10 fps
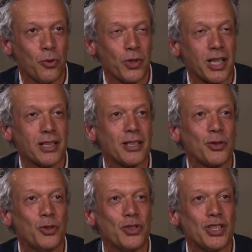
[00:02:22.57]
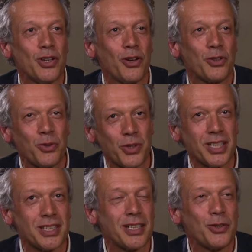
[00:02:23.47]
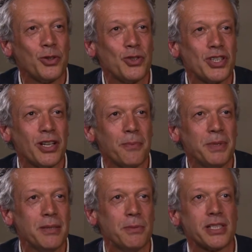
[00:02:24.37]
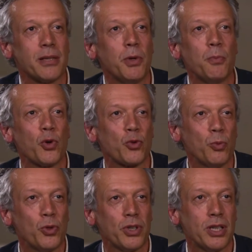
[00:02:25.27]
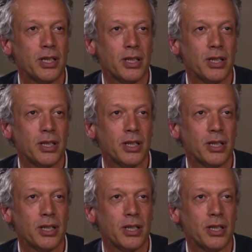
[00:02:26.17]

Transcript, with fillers: On a de la technologie dans l'encre, on a de la technologie dans la mine, mais c'est le même pour tout le monde.